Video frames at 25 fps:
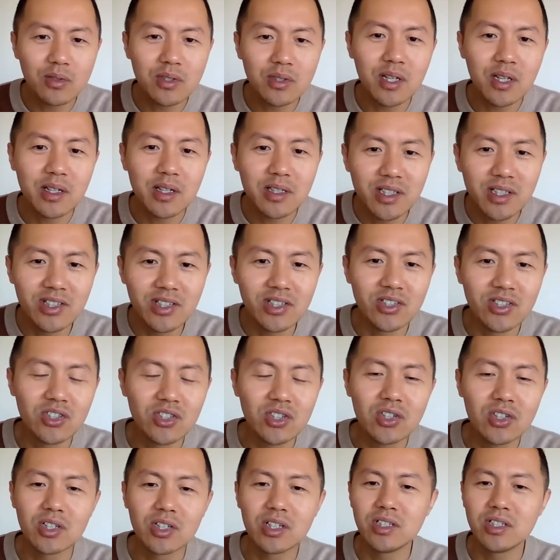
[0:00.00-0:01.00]
商引
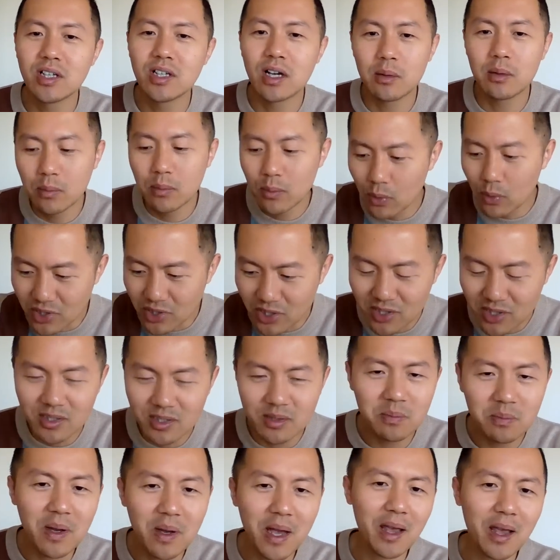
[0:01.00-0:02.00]
资的项目
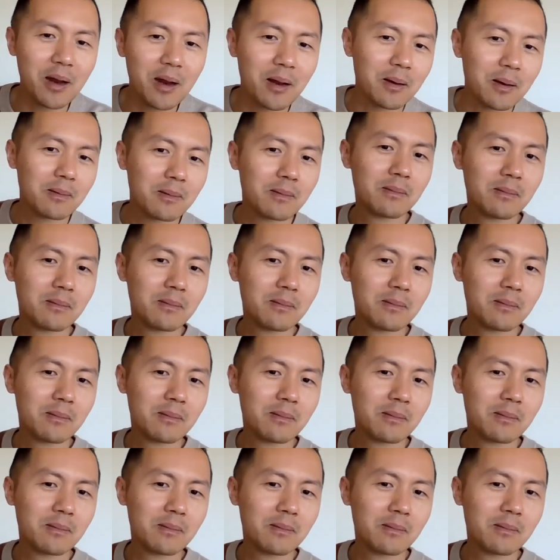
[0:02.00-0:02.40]
失败了，